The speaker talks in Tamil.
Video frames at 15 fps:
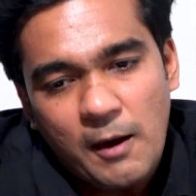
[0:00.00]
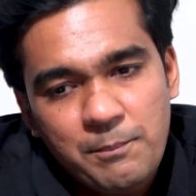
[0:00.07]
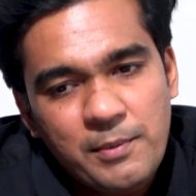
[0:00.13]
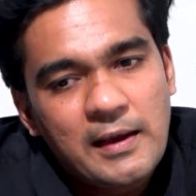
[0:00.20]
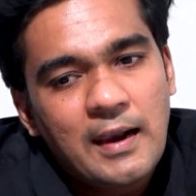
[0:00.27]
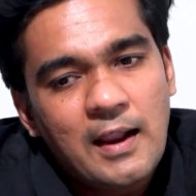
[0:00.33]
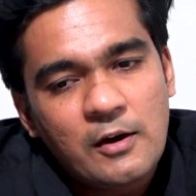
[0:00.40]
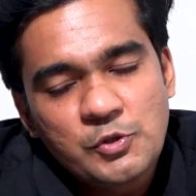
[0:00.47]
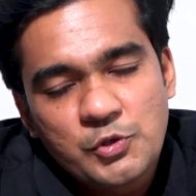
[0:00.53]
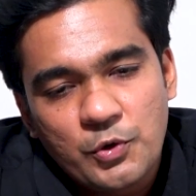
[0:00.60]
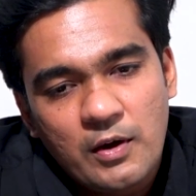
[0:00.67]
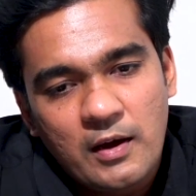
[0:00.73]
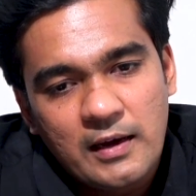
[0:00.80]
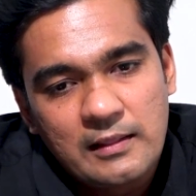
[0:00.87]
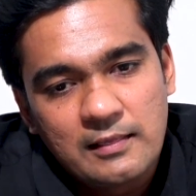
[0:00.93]
அப்போ எல்லாரும்
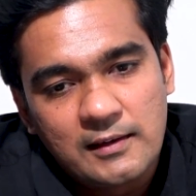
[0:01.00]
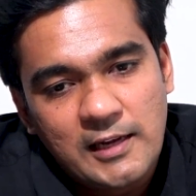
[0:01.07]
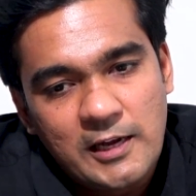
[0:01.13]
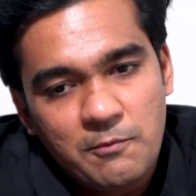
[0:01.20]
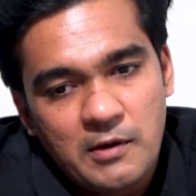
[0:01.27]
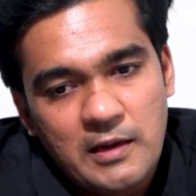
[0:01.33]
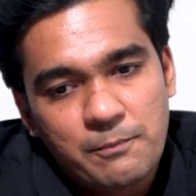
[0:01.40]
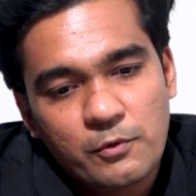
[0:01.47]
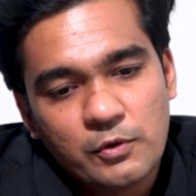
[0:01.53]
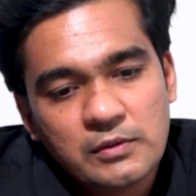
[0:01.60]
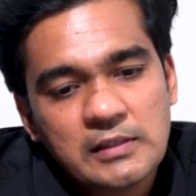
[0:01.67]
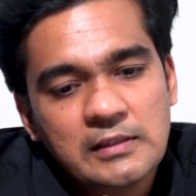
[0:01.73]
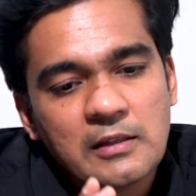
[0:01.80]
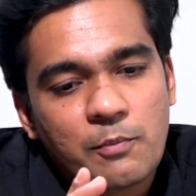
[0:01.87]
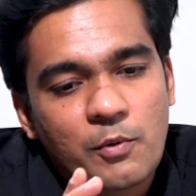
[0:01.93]
சொன்னாங்க இந்த டைம்லேயே இப்போ
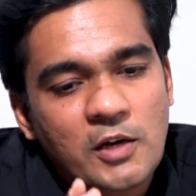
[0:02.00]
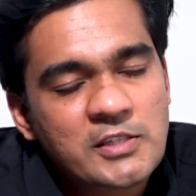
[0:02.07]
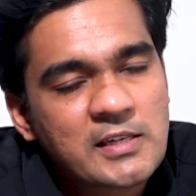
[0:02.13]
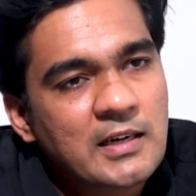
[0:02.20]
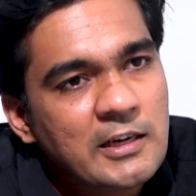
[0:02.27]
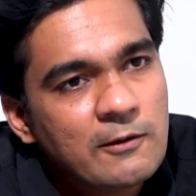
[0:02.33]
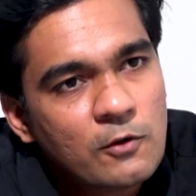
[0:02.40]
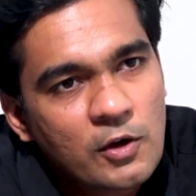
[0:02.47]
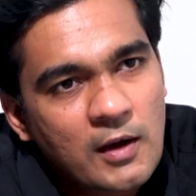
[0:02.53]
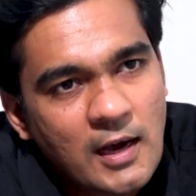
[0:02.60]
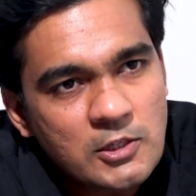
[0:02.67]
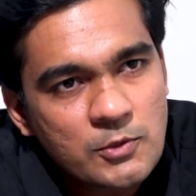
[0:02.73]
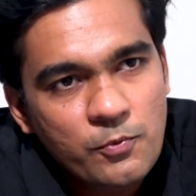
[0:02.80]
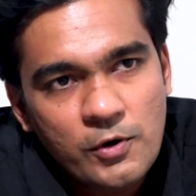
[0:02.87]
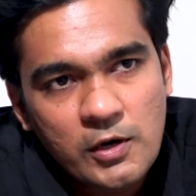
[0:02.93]
வந்து இந்த ப்ராஜெக்ட்டில் எவ்வளோ
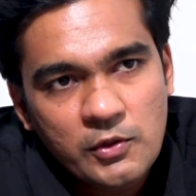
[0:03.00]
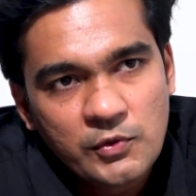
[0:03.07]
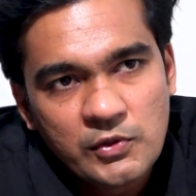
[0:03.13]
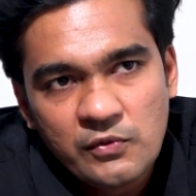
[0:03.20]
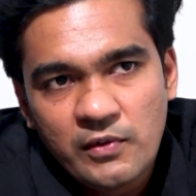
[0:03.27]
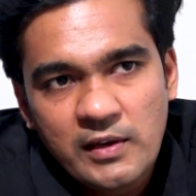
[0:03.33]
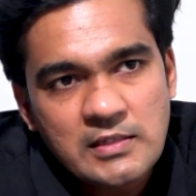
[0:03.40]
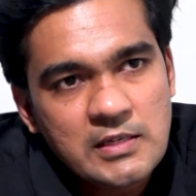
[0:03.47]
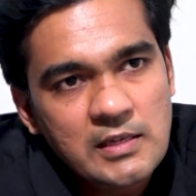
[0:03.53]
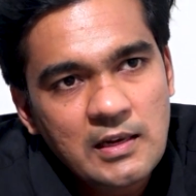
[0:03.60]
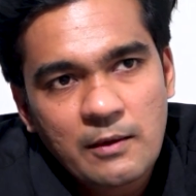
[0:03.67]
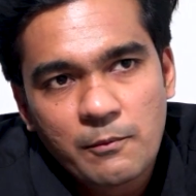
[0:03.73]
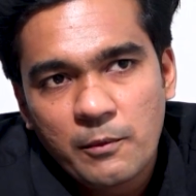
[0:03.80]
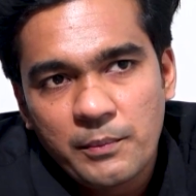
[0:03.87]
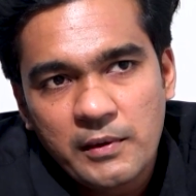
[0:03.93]
காசு போடுறது வந்து வேஸ்ட்
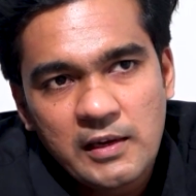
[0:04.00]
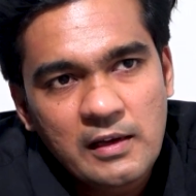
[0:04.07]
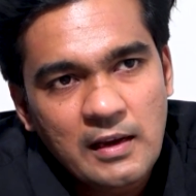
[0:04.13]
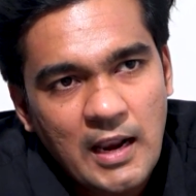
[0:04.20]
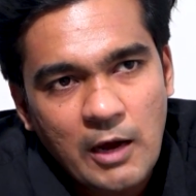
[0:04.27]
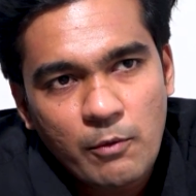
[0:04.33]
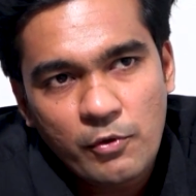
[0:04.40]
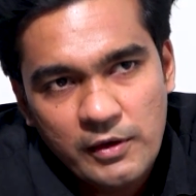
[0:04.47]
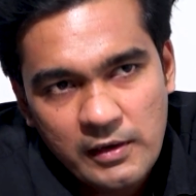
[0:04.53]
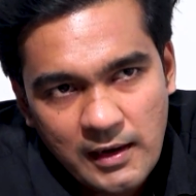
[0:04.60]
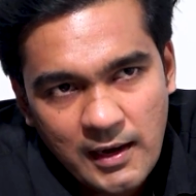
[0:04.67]
இதில் நமக்கு பெரிய லாபம்